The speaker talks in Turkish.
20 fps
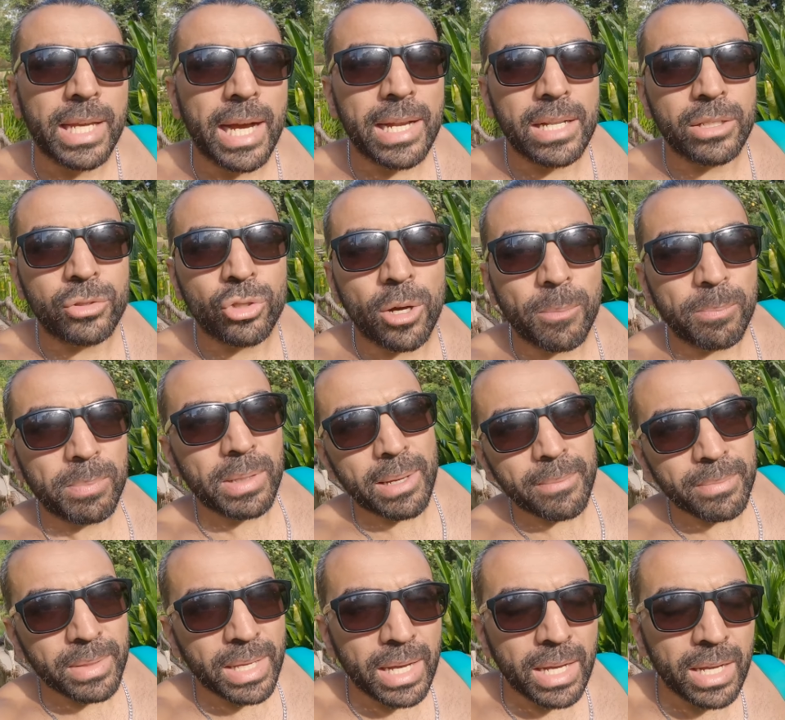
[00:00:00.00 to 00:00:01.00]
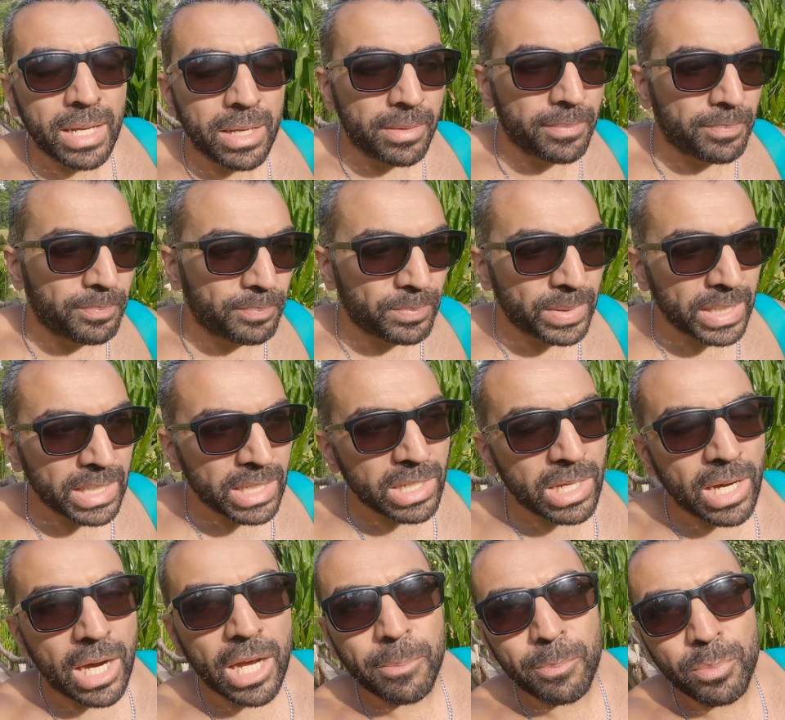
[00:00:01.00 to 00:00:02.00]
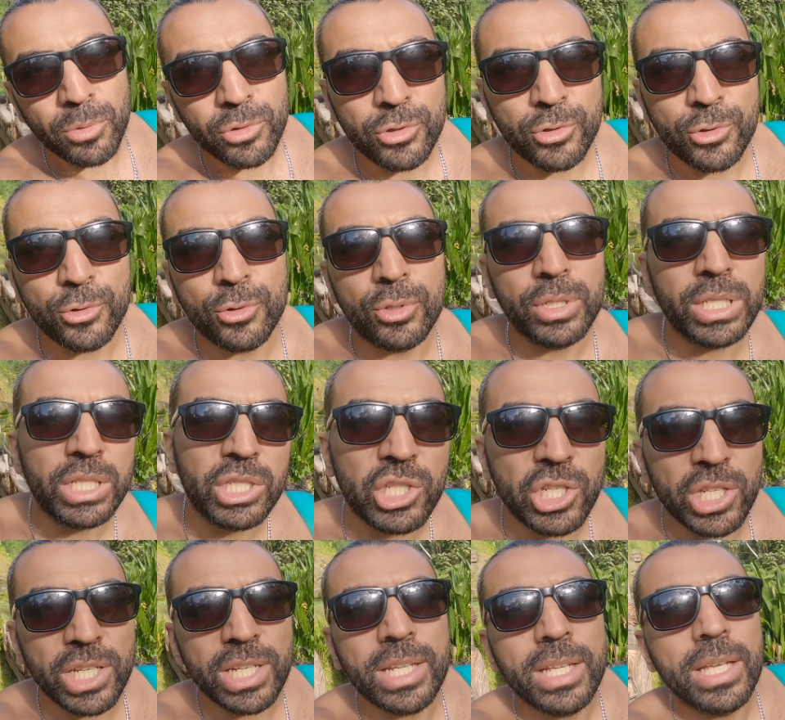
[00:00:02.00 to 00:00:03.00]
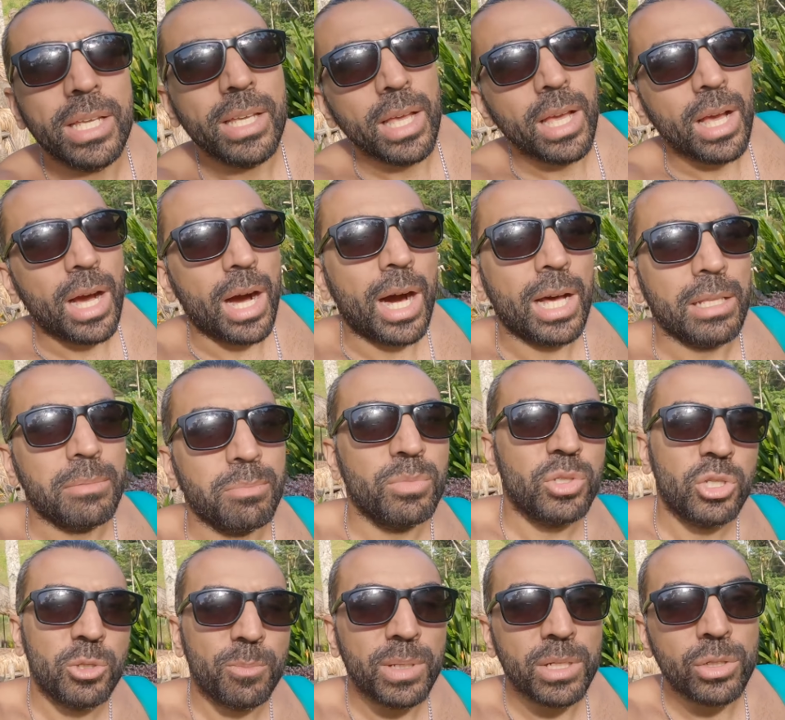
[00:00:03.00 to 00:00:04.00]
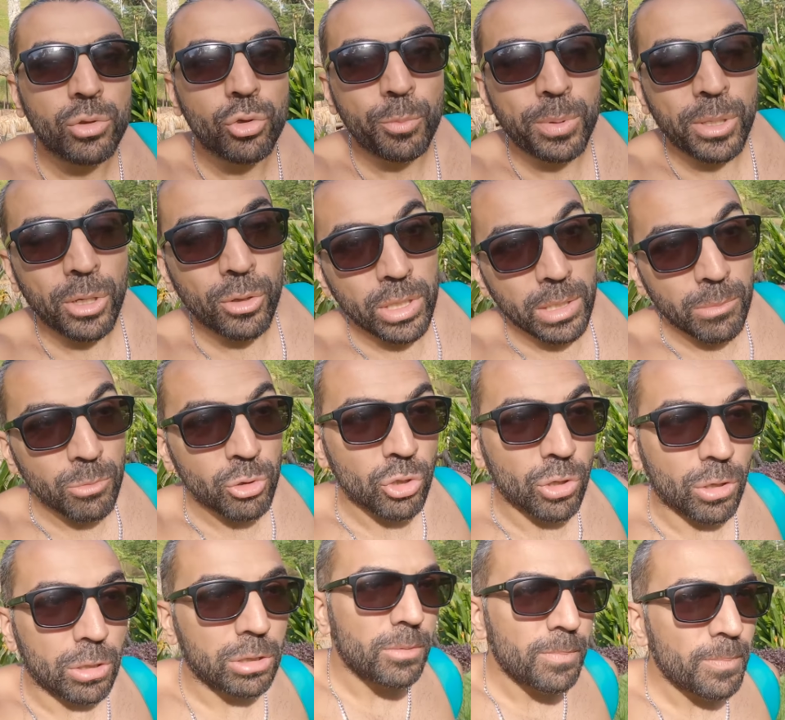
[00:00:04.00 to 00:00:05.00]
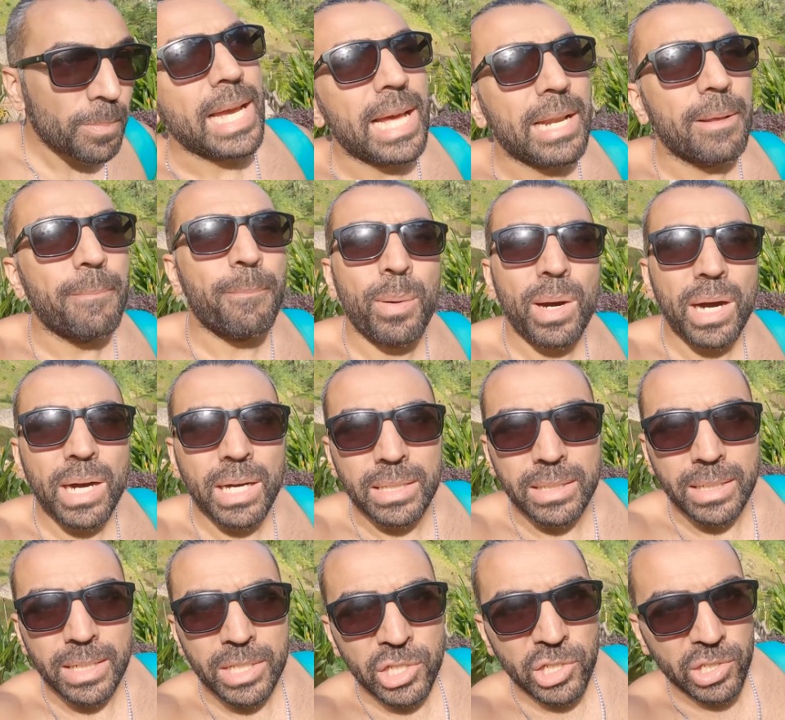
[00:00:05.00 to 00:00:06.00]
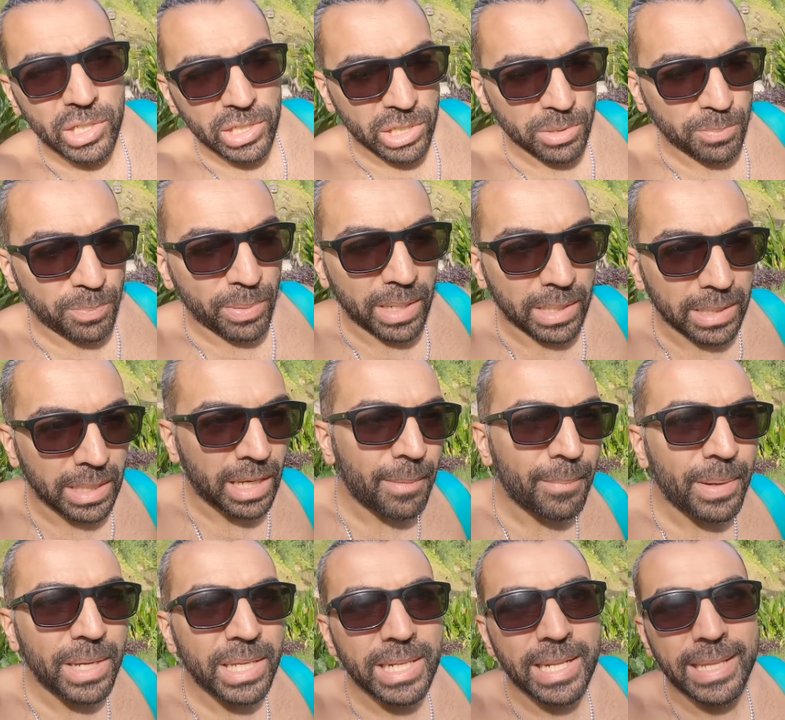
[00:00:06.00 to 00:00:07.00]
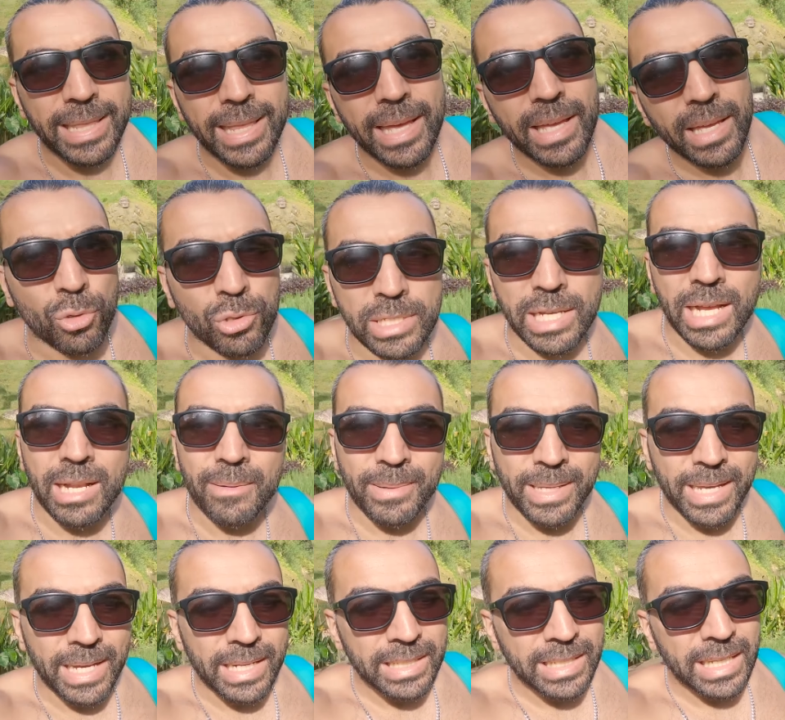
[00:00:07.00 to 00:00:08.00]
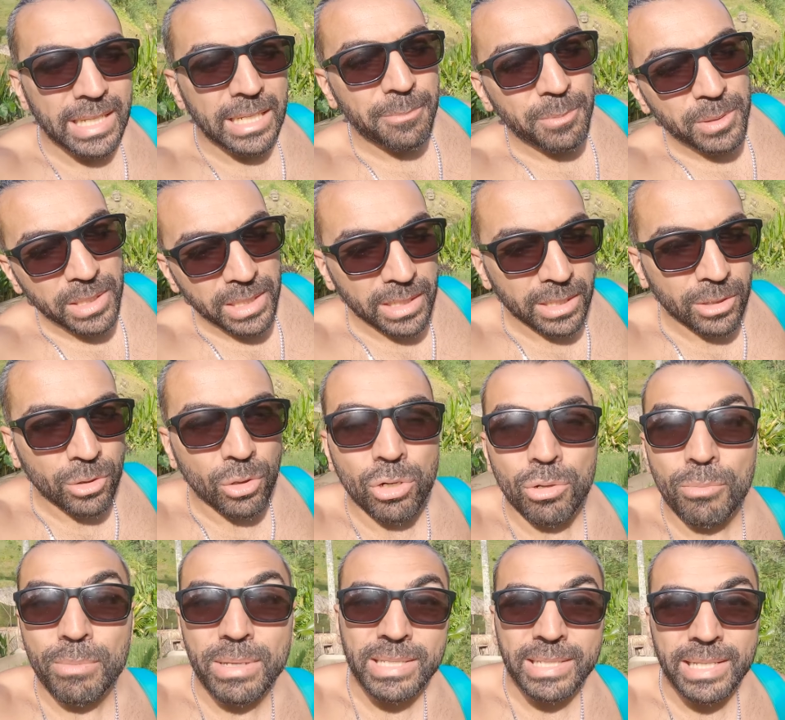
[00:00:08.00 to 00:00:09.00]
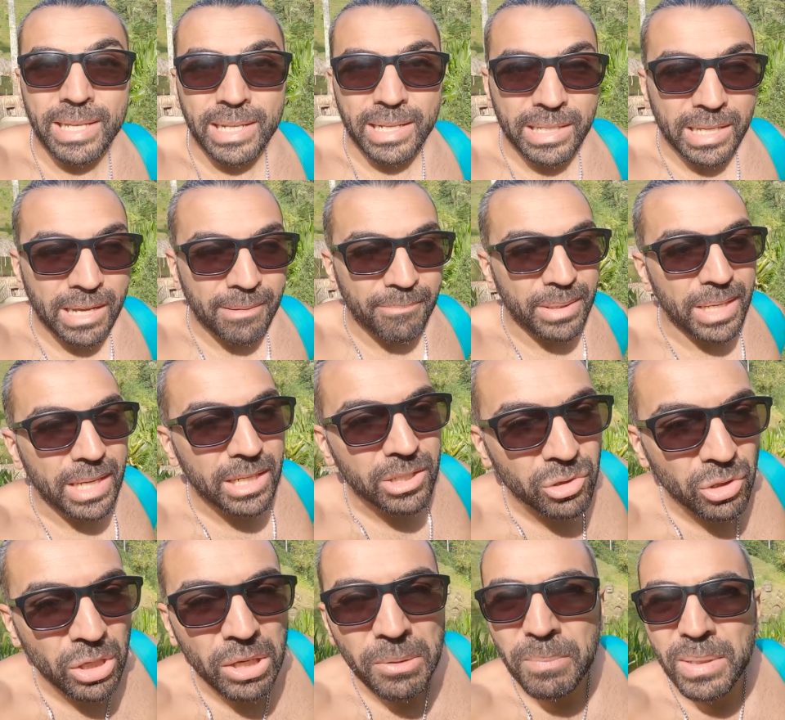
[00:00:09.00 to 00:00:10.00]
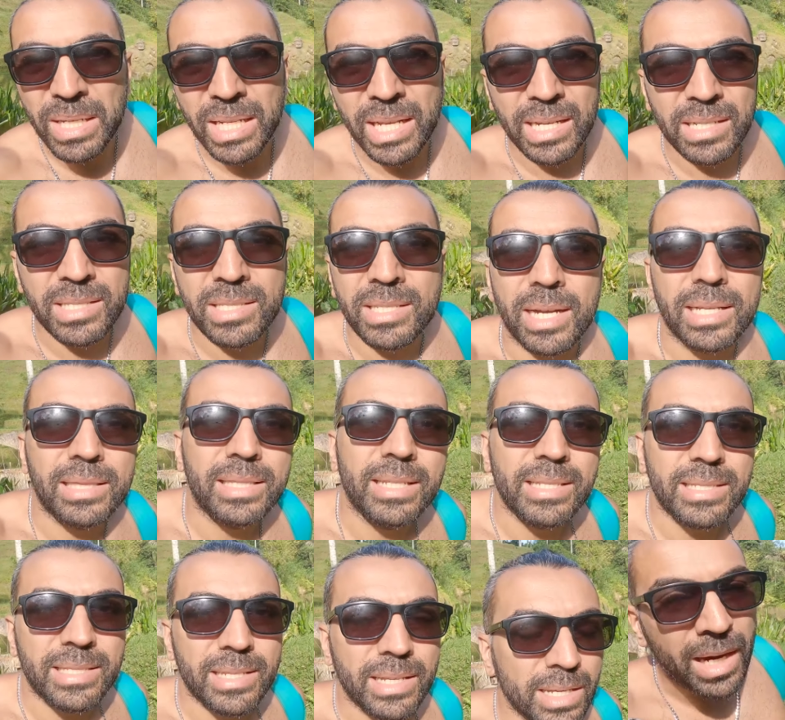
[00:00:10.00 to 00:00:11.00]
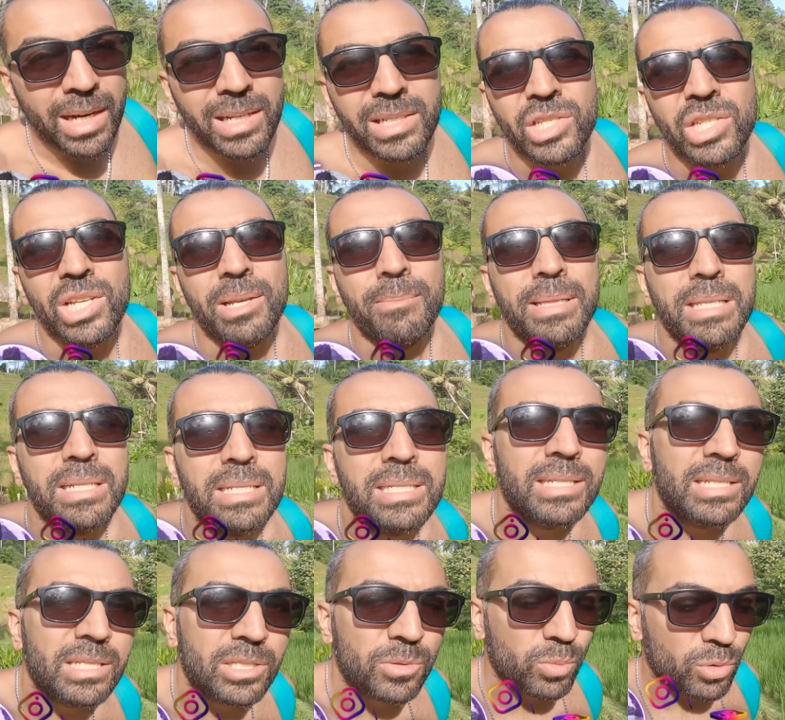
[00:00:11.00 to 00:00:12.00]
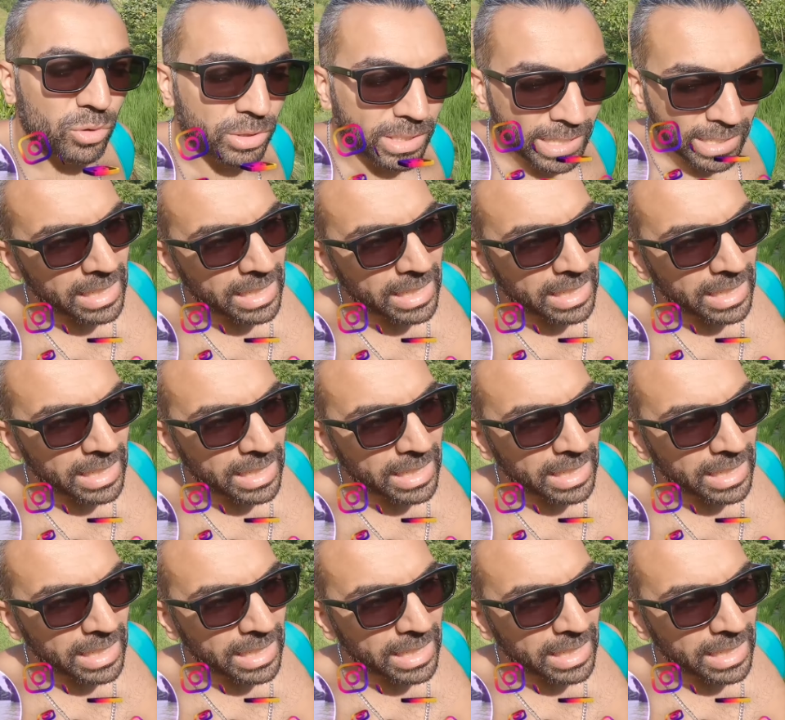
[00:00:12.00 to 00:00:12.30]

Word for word: Yani toplamda bir karpuz suyu için 60 bin rupi ödemiş oldum. Yani pahalı açıkçası pahalı ama yine de güzel bir yer. Gelip e, görülmesi gereken bir yer. Şöyle birkaç saatinizi harcayabilirsiniz burada.